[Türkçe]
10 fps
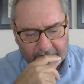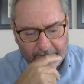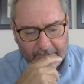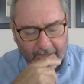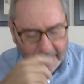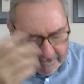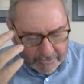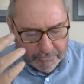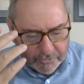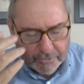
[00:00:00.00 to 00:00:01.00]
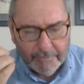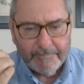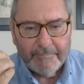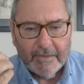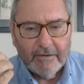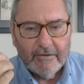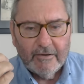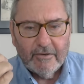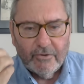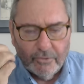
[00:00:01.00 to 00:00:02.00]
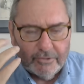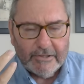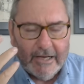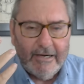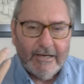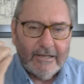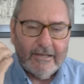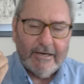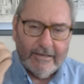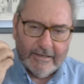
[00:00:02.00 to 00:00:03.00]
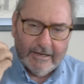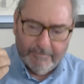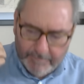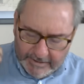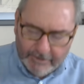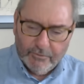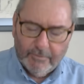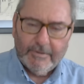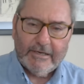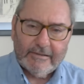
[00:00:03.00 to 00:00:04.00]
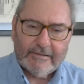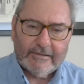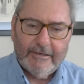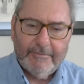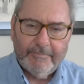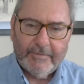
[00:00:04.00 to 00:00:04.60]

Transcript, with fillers: Şimdi Anka 3'ün özelliklerinden bir numarası